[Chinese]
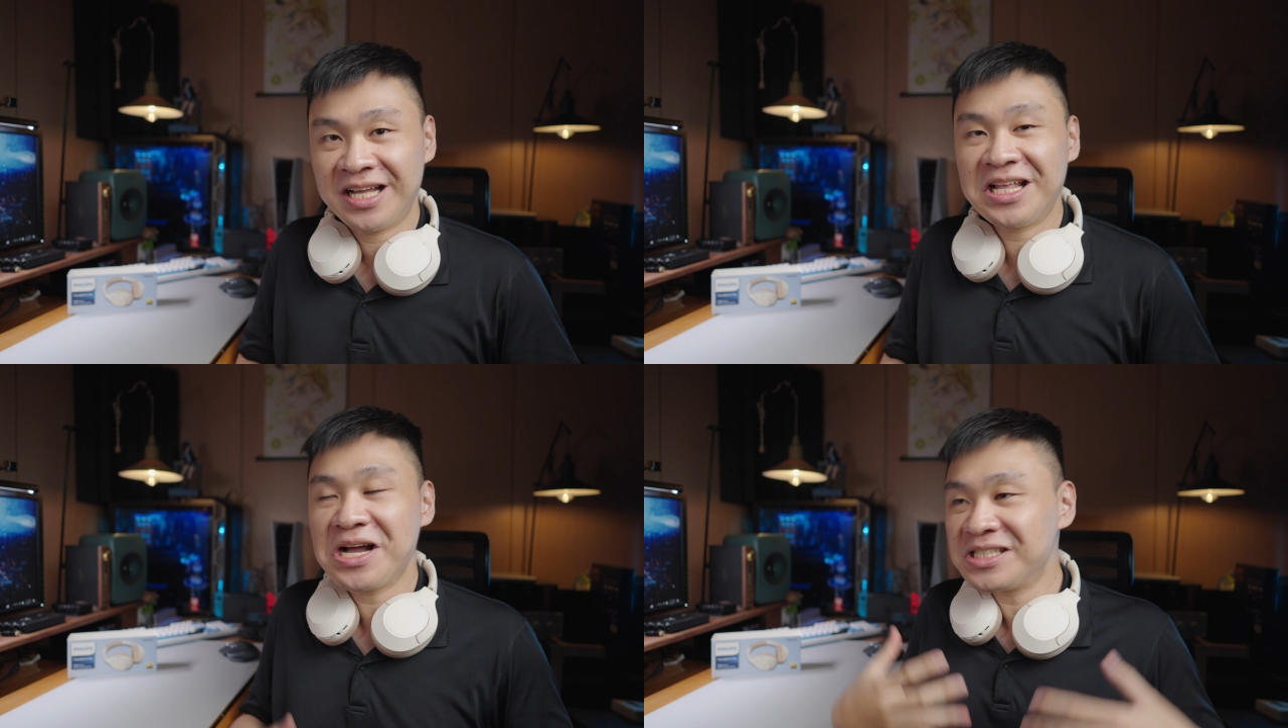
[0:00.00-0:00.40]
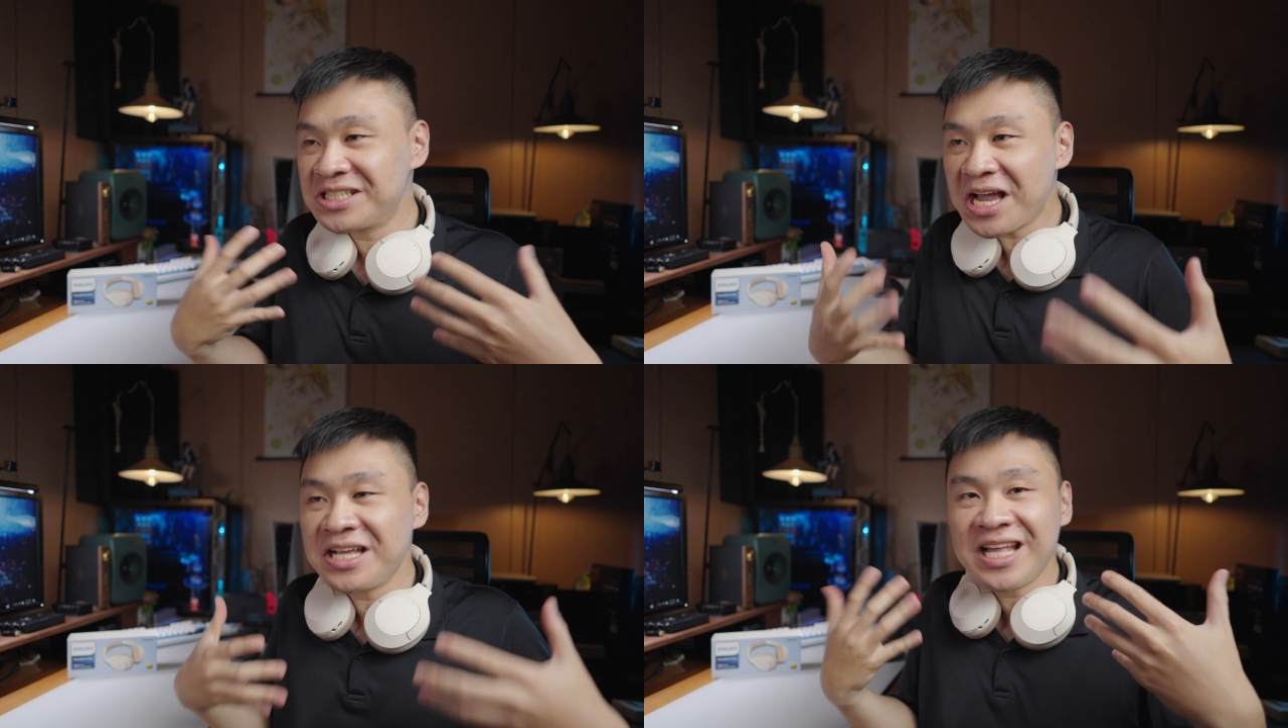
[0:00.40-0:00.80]
那个
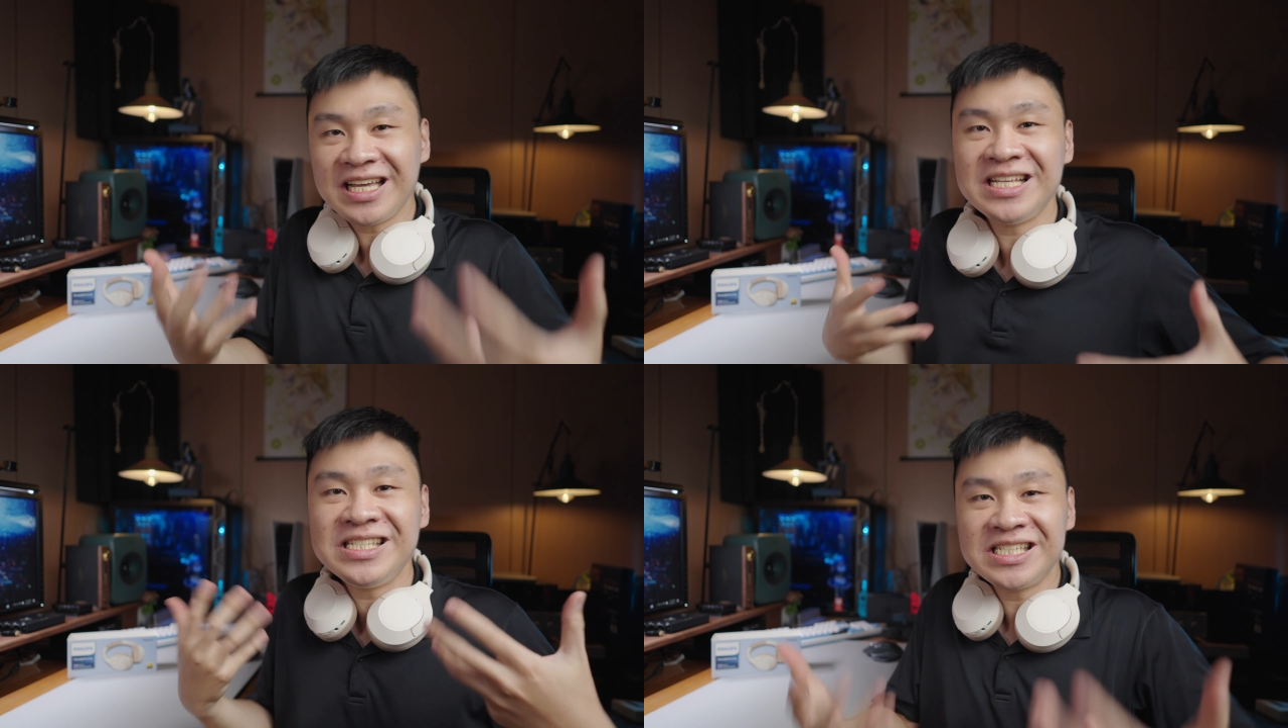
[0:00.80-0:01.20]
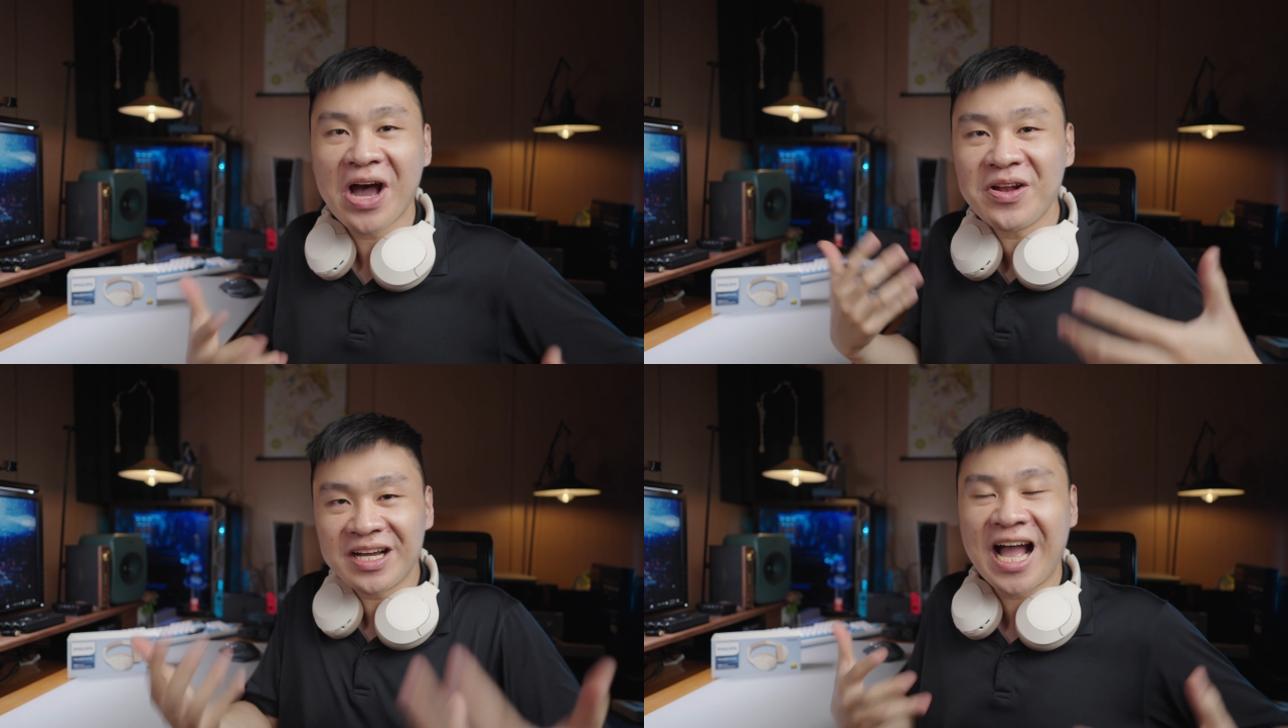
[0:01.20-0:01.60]
声音的音
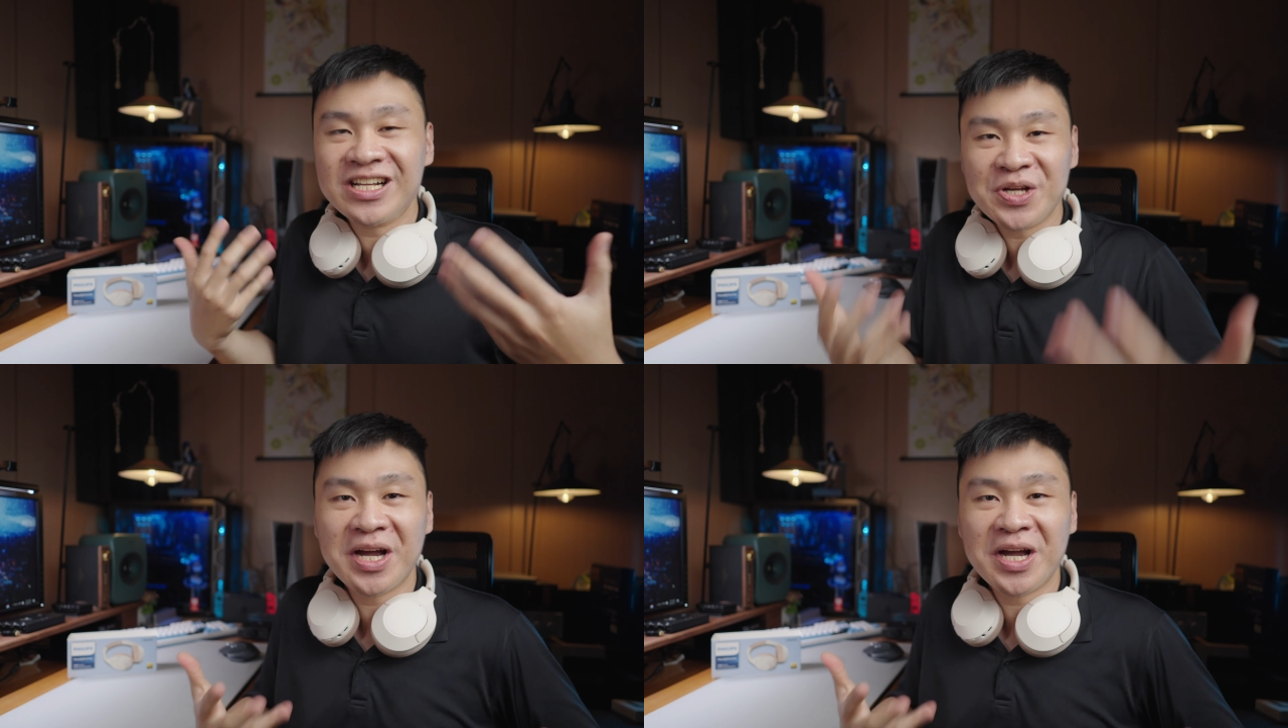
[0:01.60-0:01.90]
效的感觉，